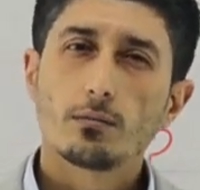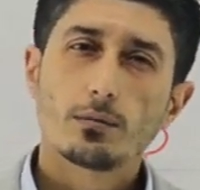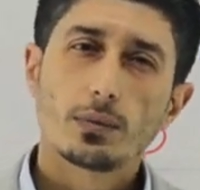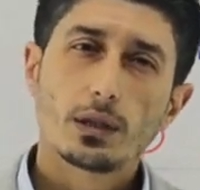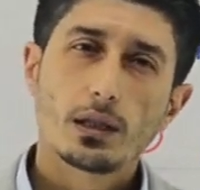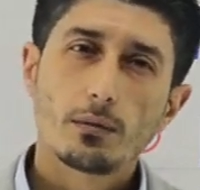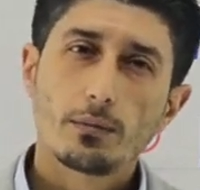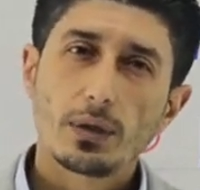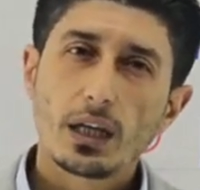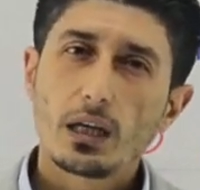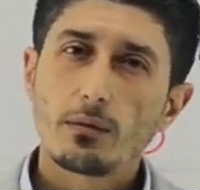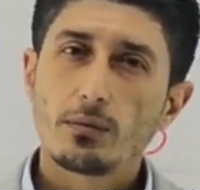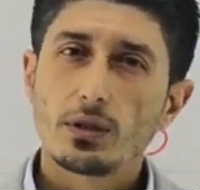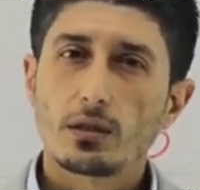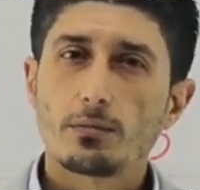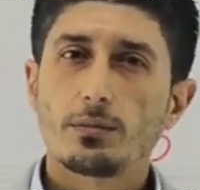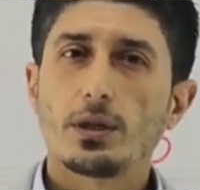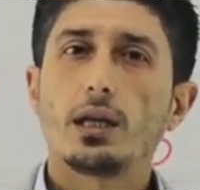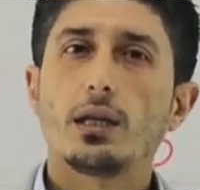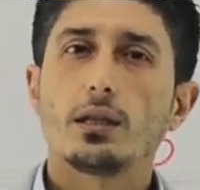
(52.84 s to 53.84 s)
بالبيبي
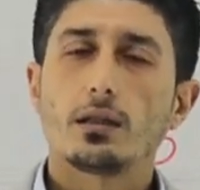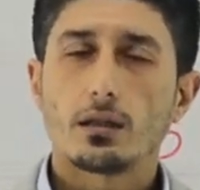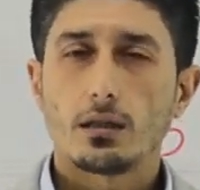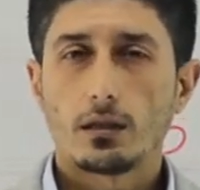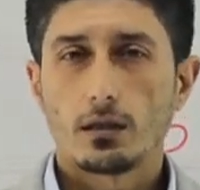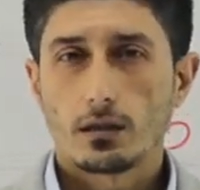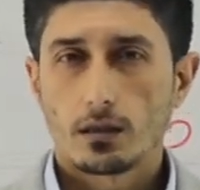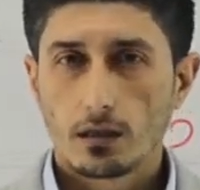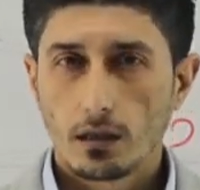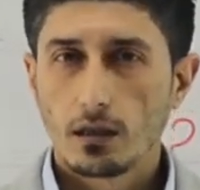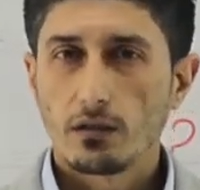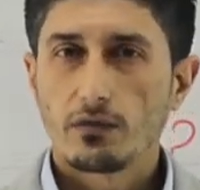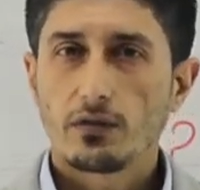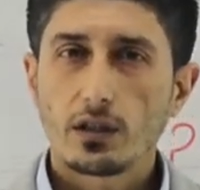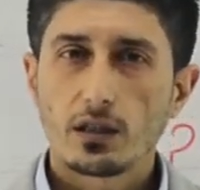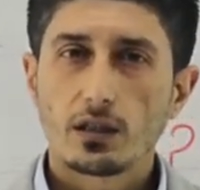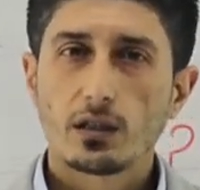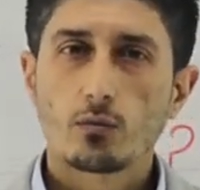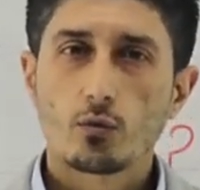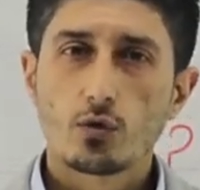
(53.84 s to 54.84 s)
ربيكي
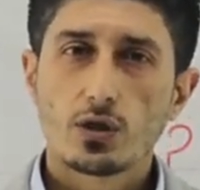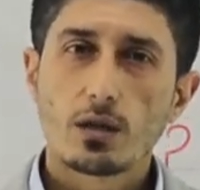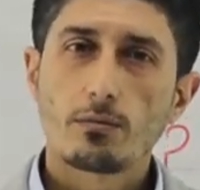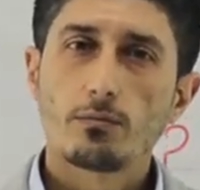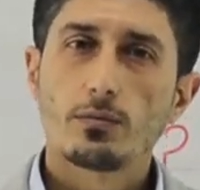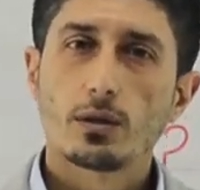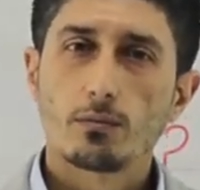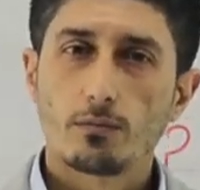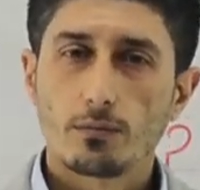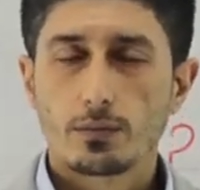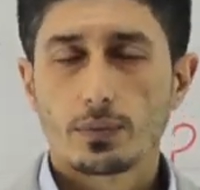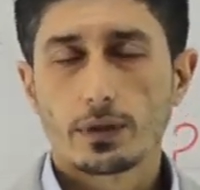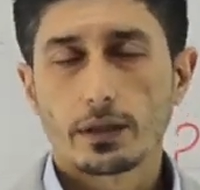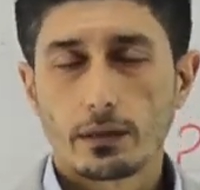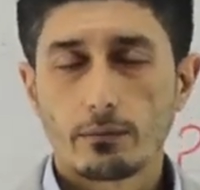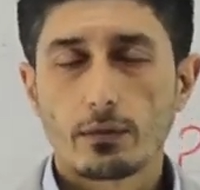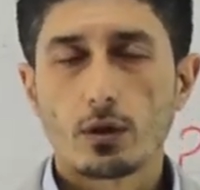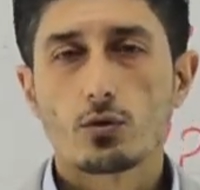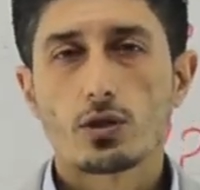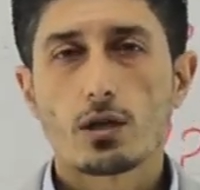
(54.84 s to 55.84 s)
الفعل المسبب
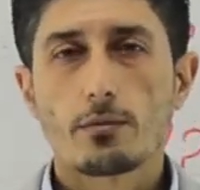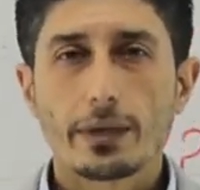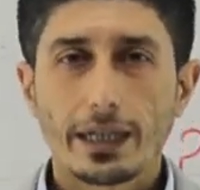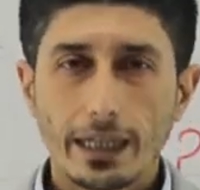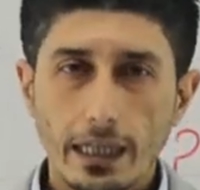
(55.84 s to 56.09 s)
ما يسمى